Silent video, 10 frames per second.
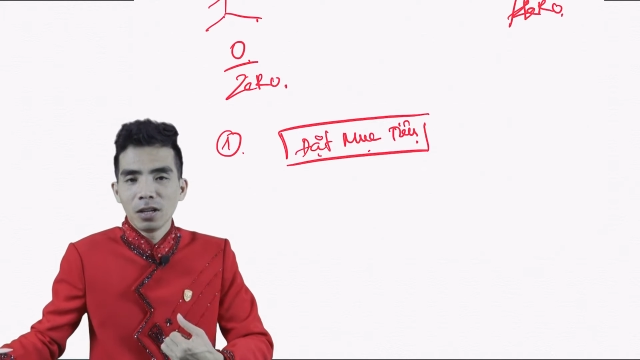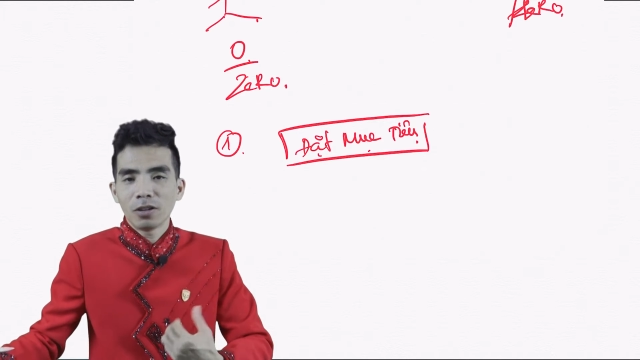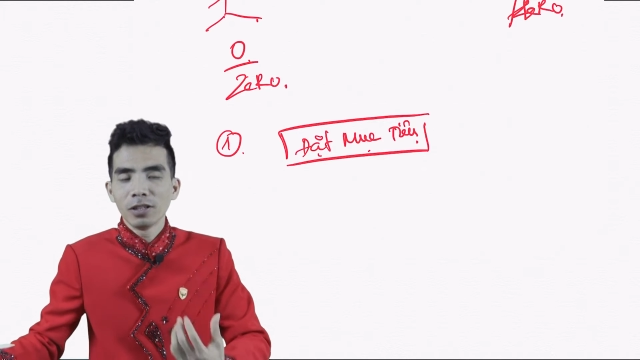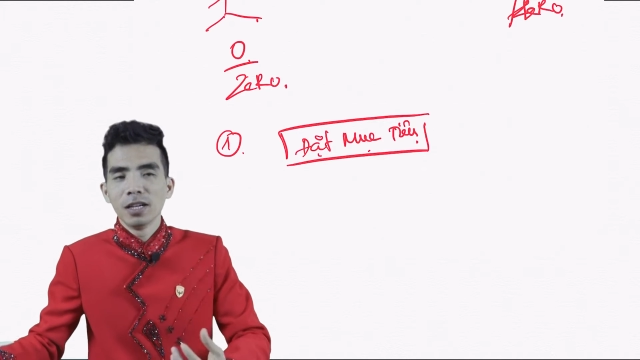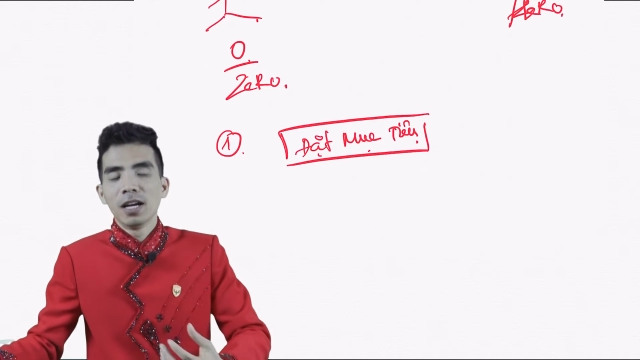
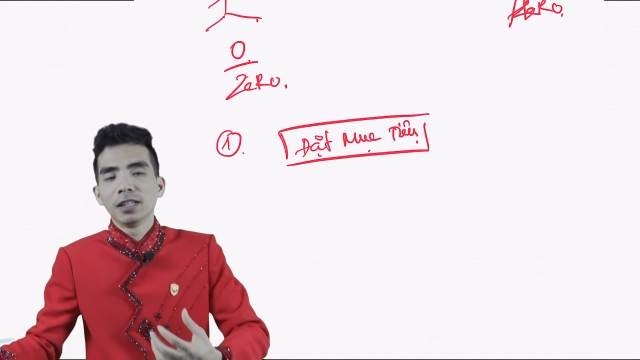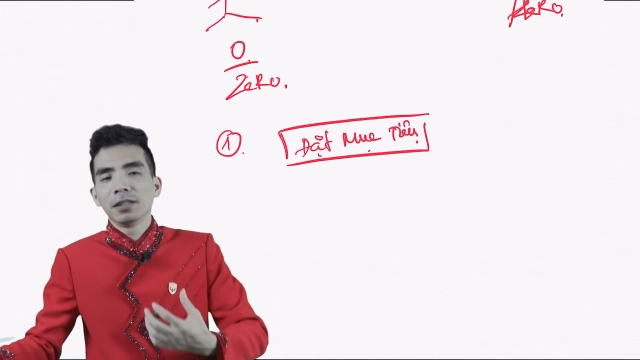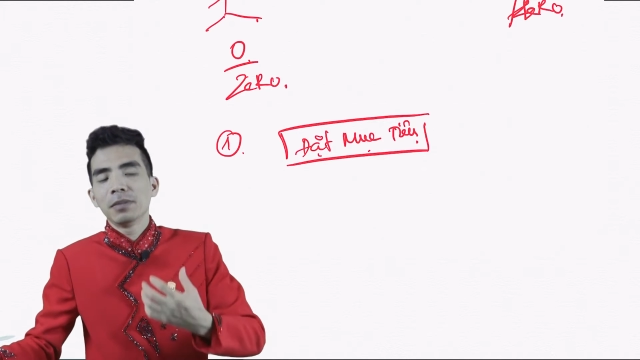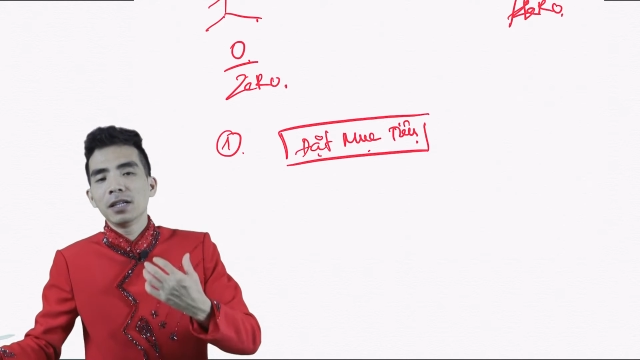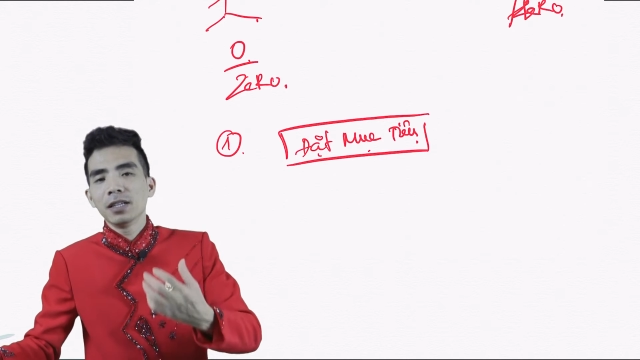có người
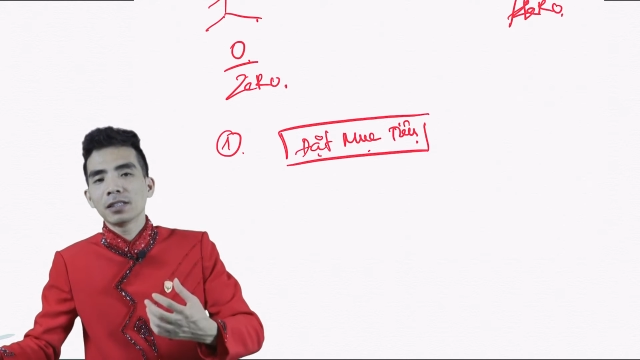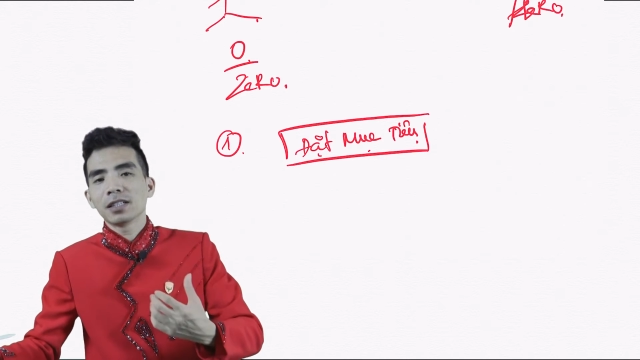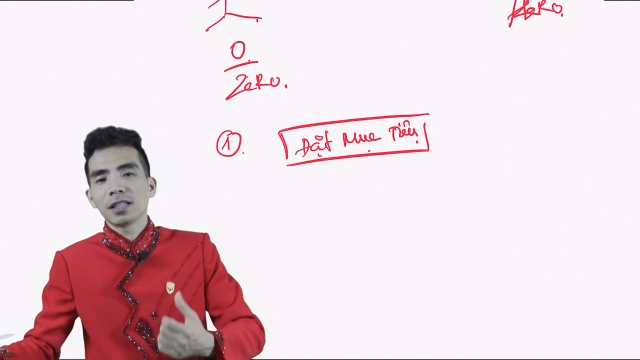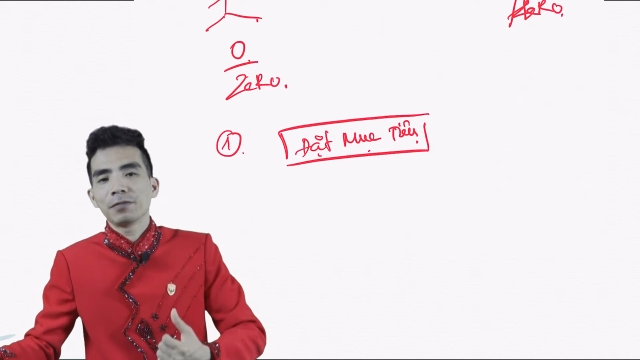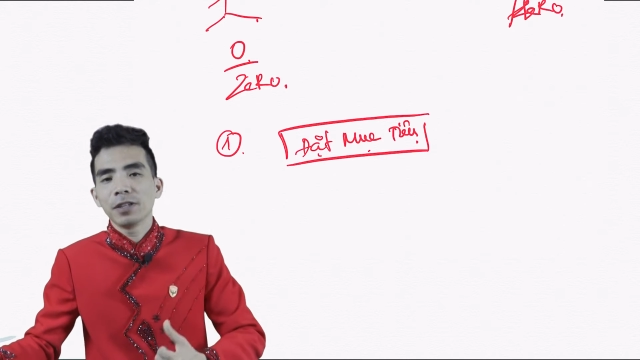thì mơ ước
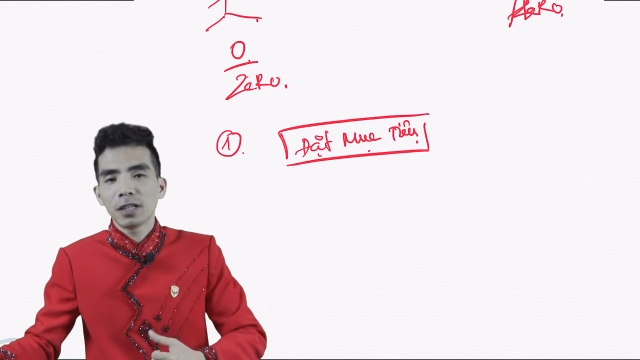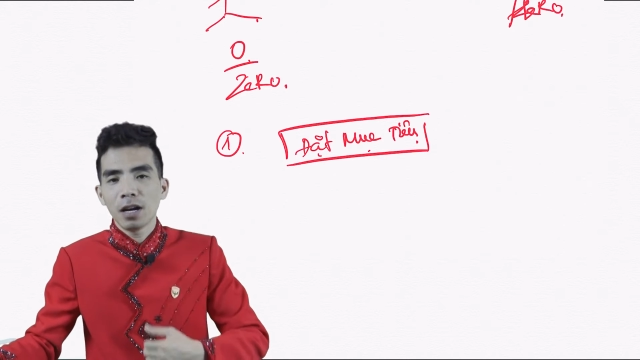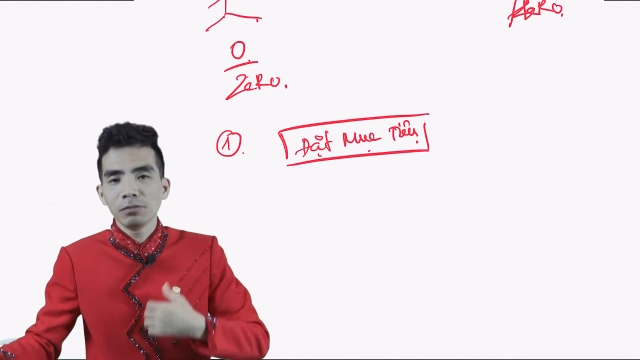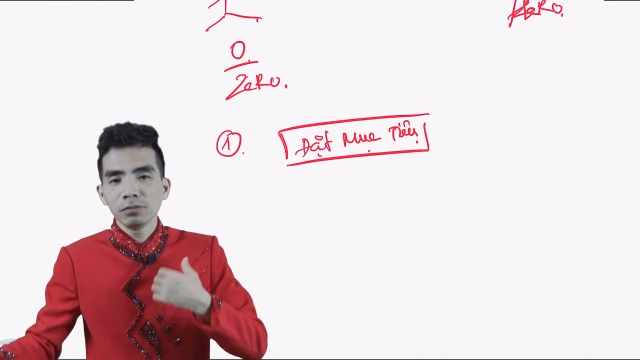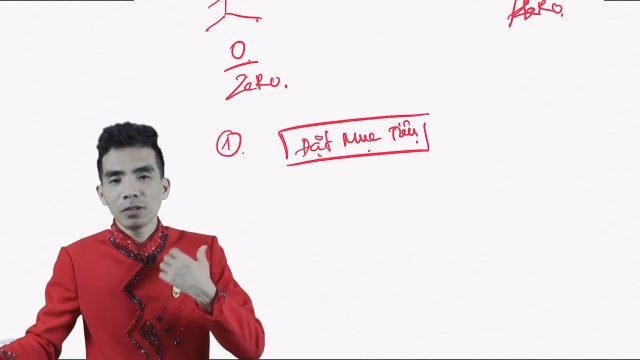trở thành phi
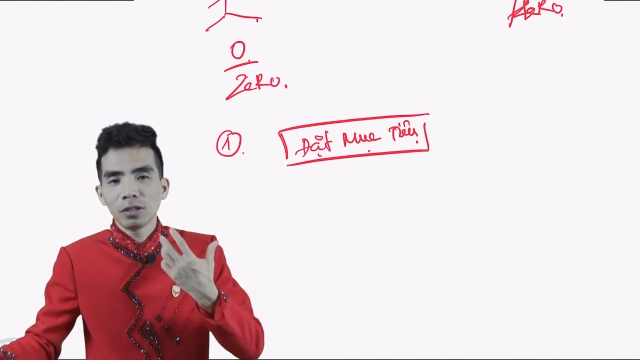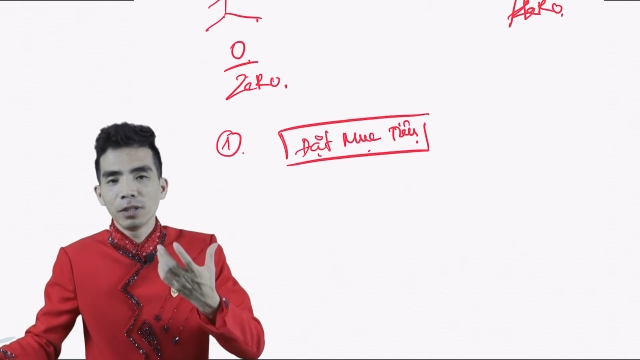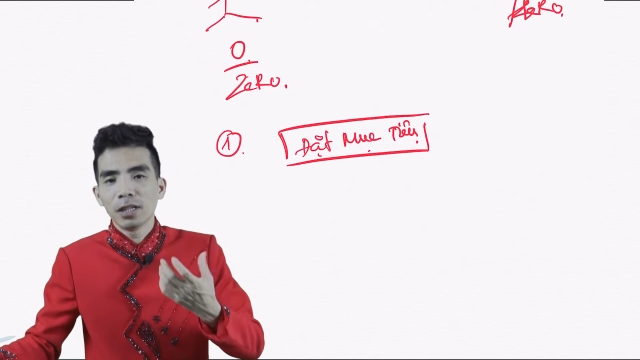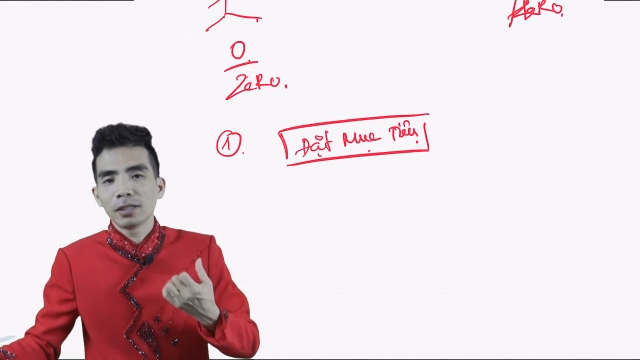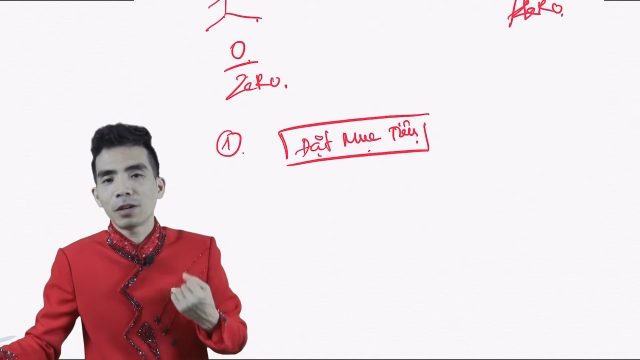công có
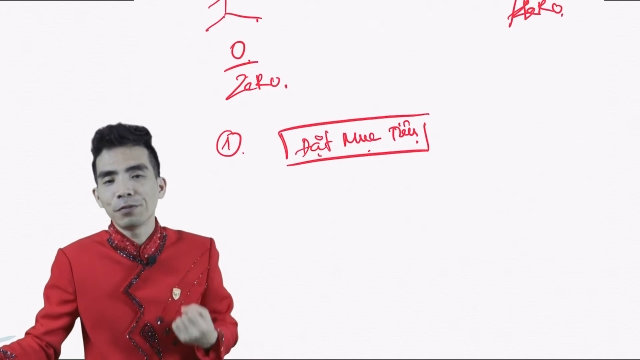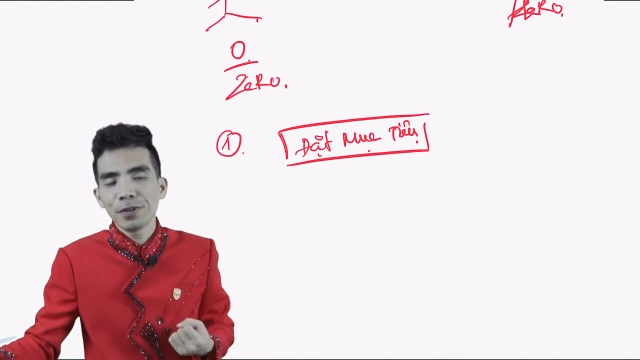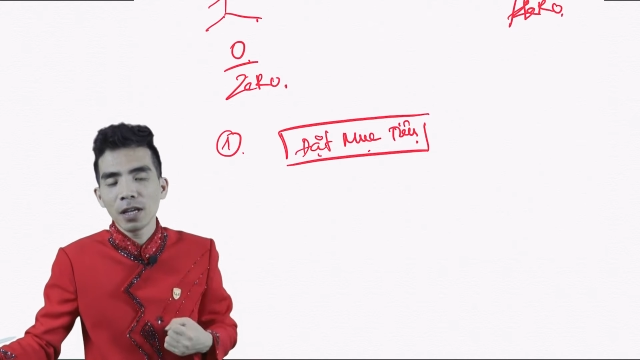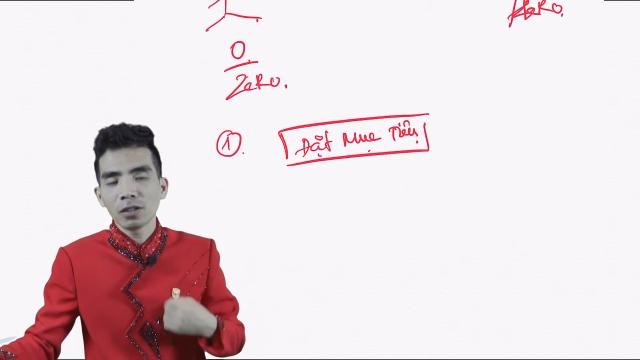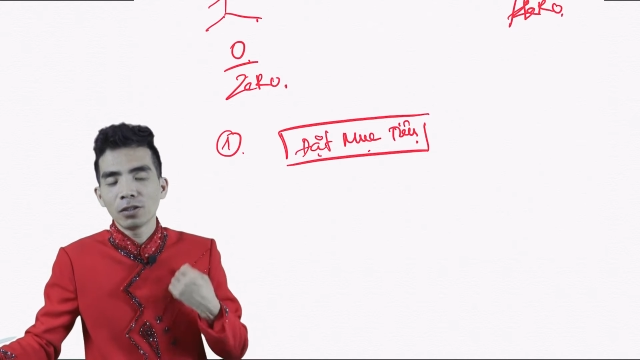người giáo
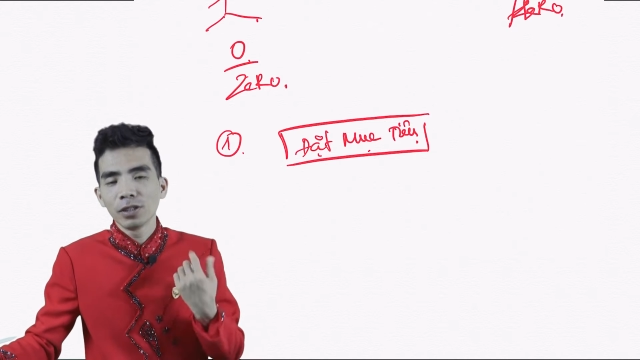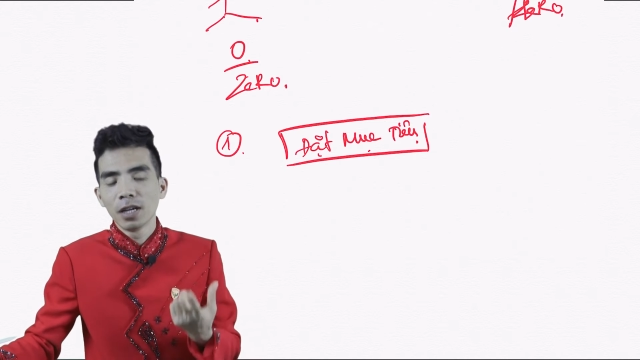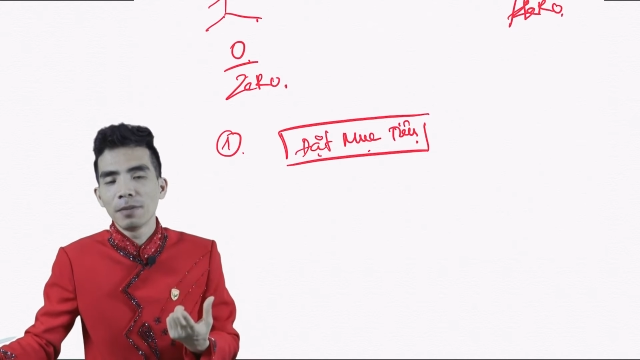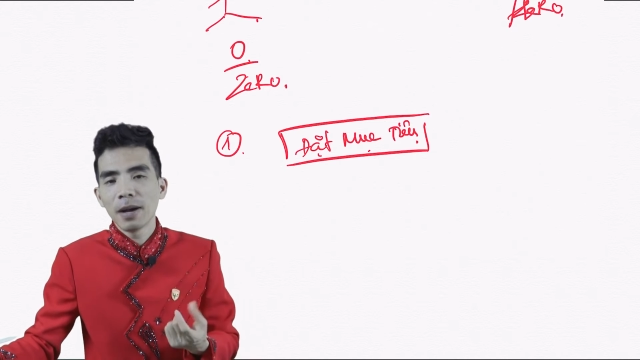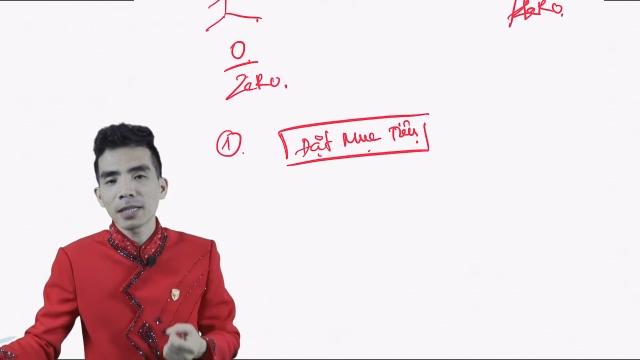viên có
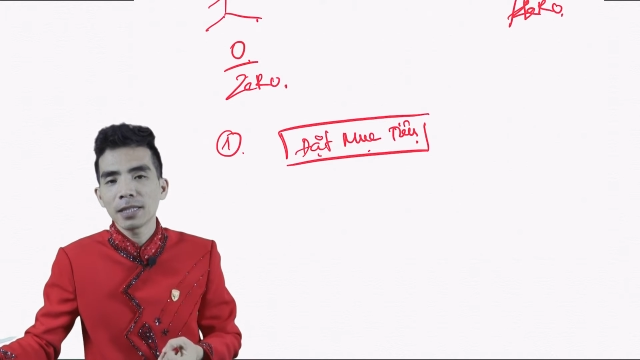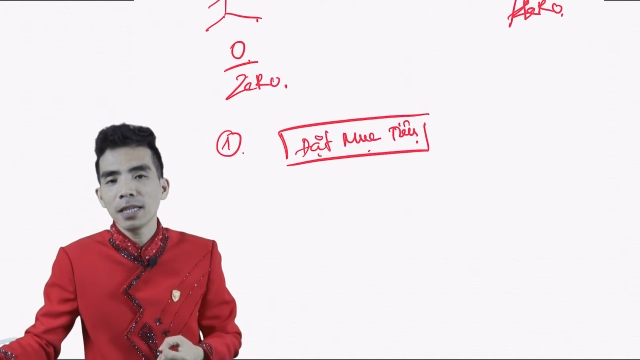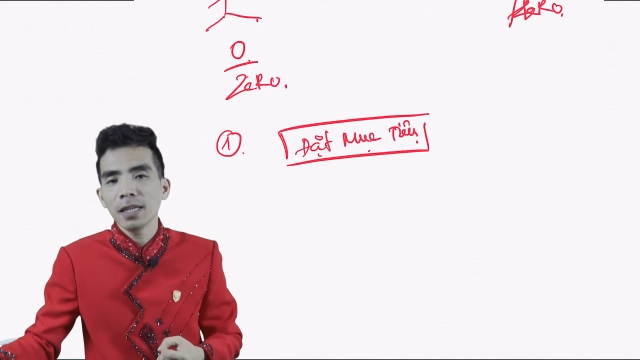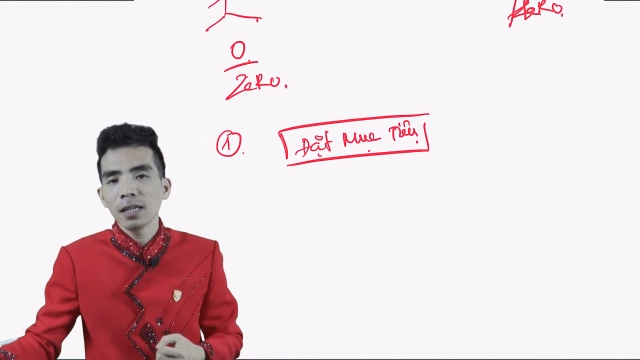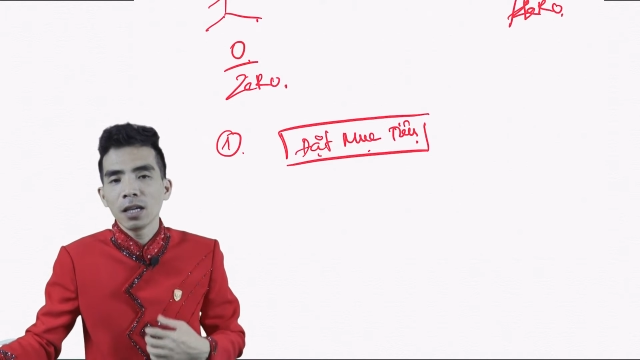người bác
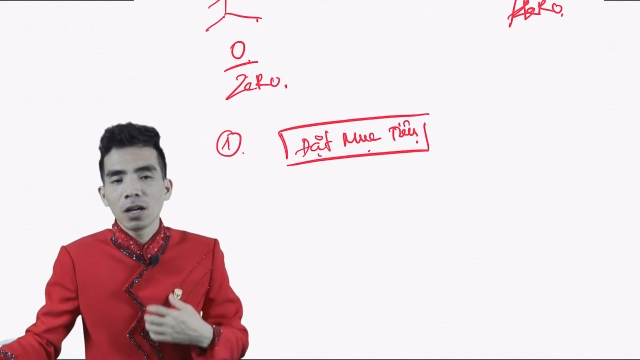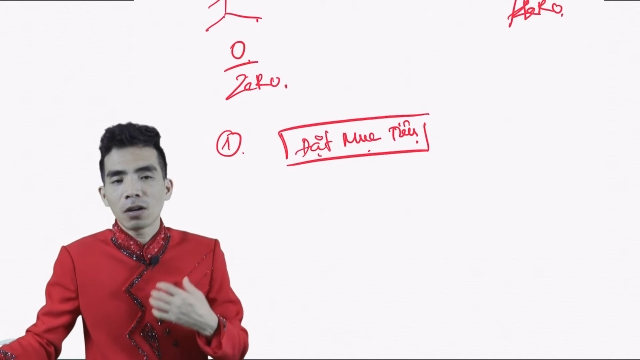sĩ